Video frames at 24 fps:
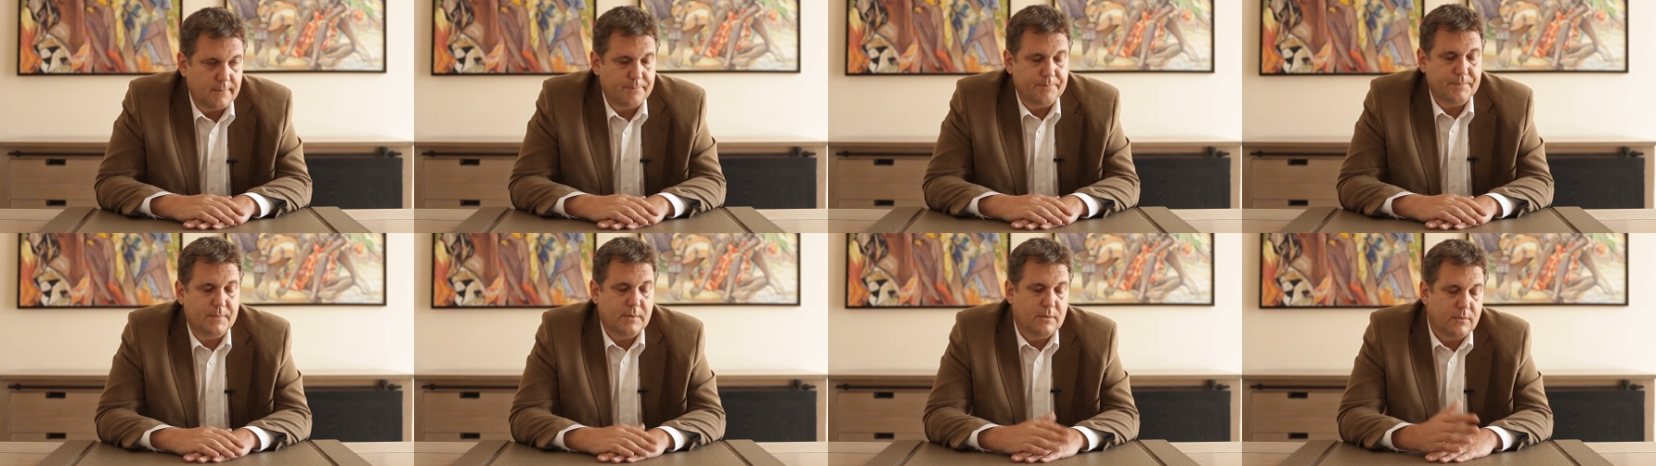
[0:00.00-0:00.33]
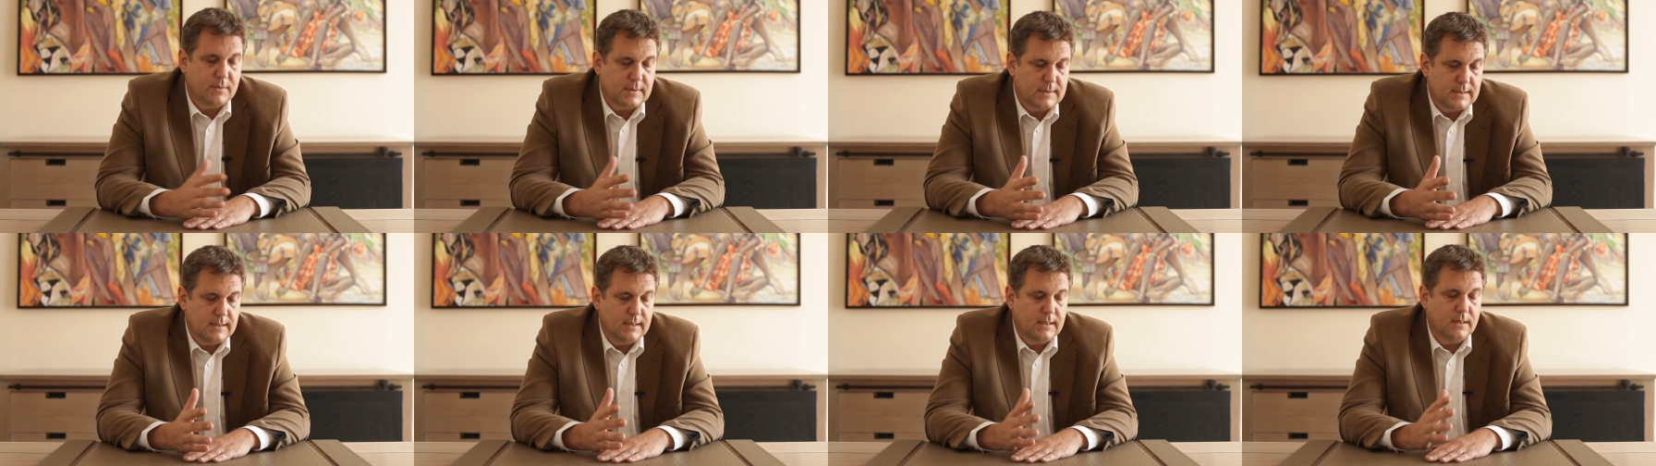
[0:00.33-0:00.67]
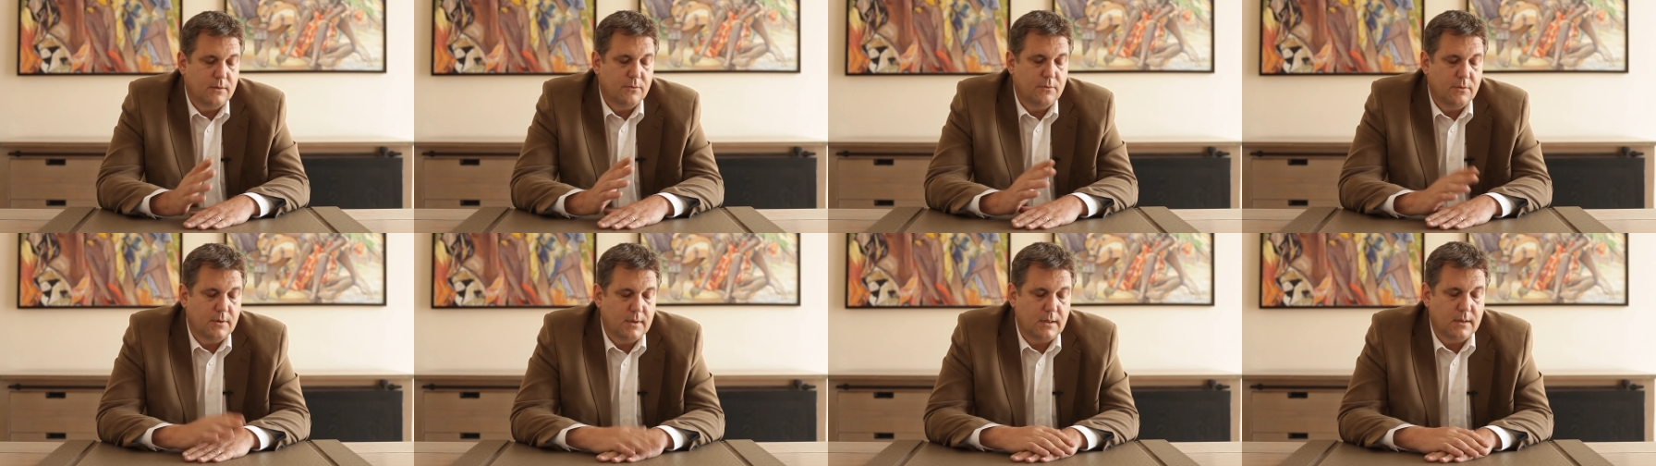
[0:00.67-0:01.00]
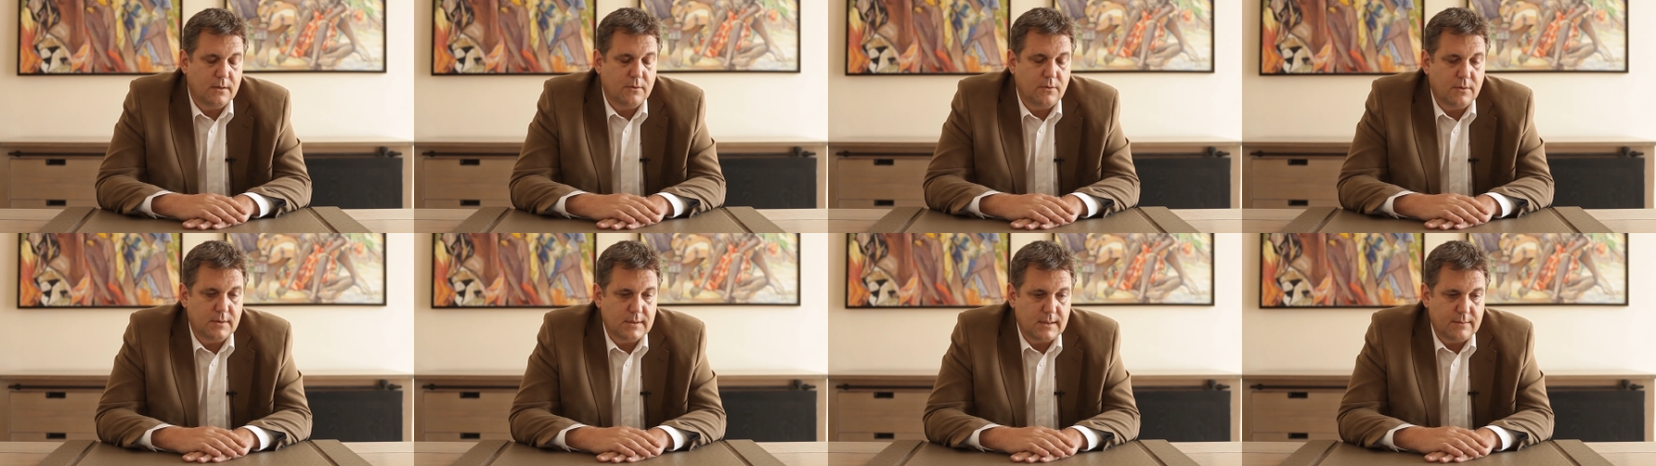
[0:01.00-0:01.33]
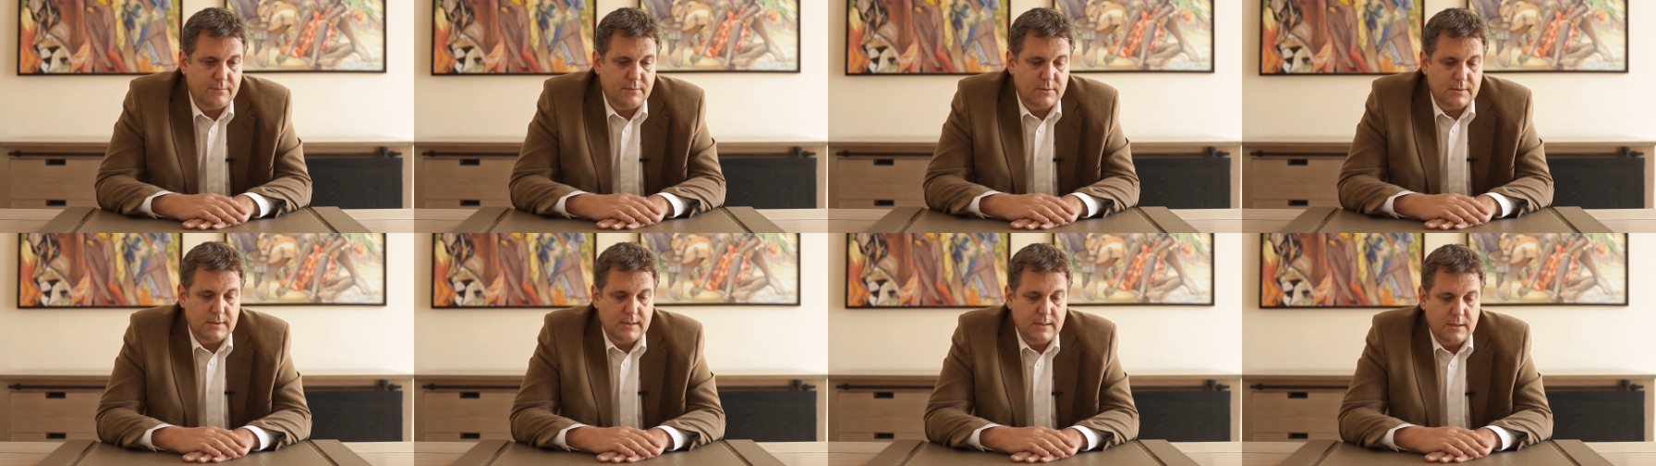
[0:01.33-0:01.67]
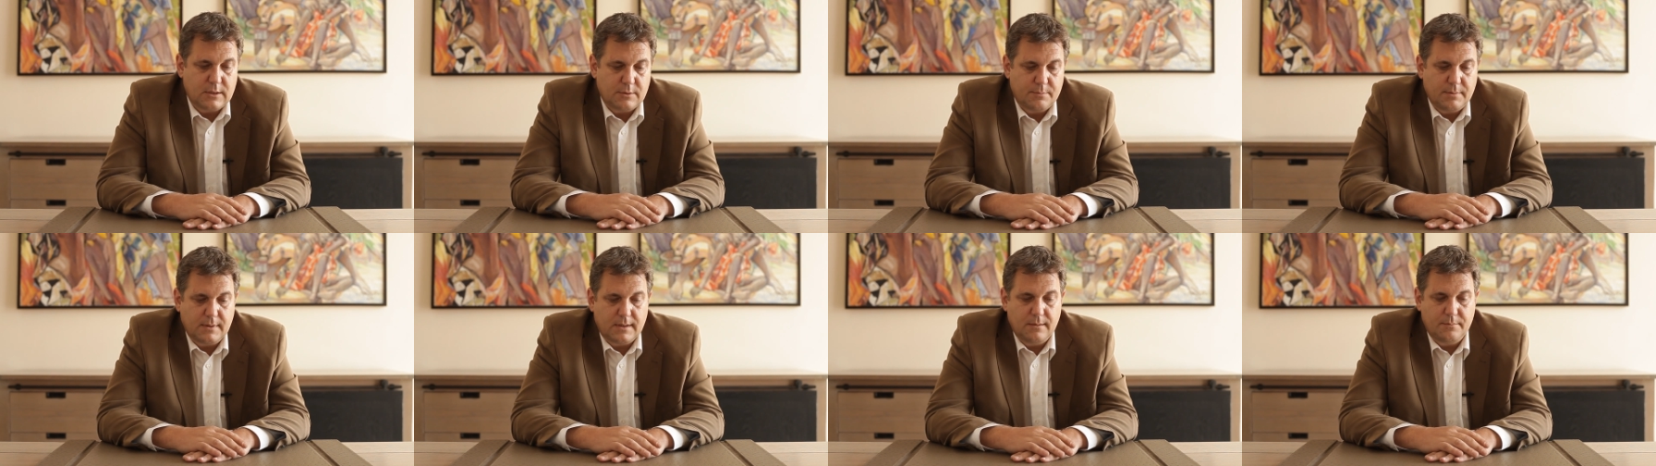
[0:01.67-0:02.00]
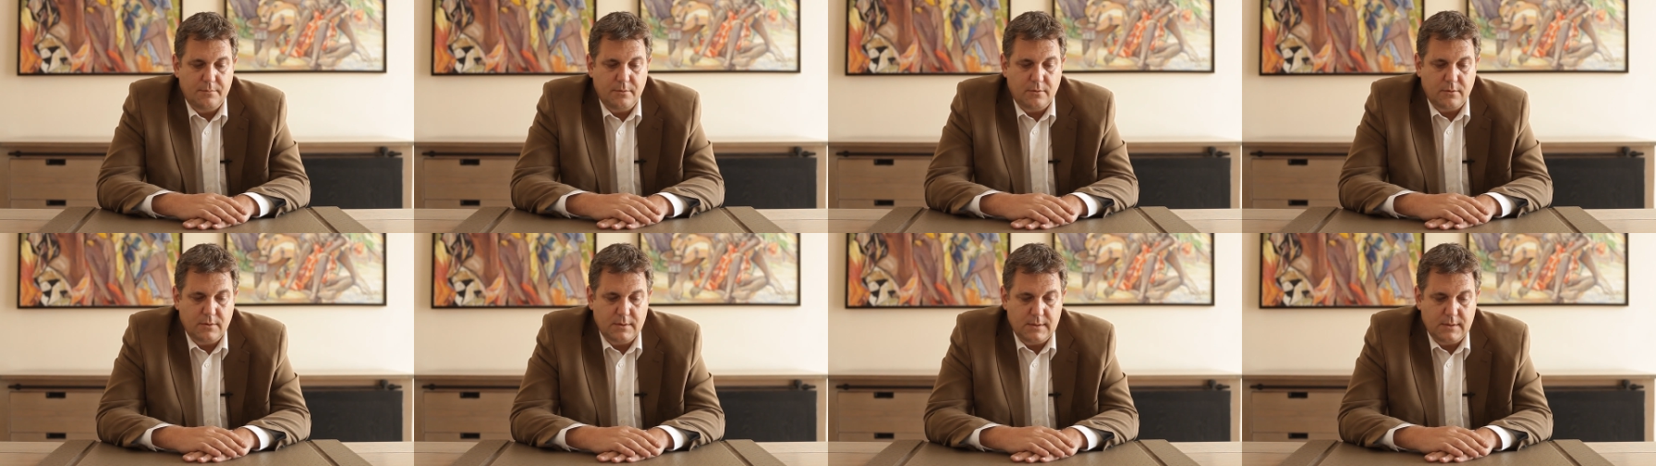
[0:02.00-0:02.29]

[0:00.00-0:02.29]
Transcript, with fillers: Donc c'est là où on a un grand avantage par rapport au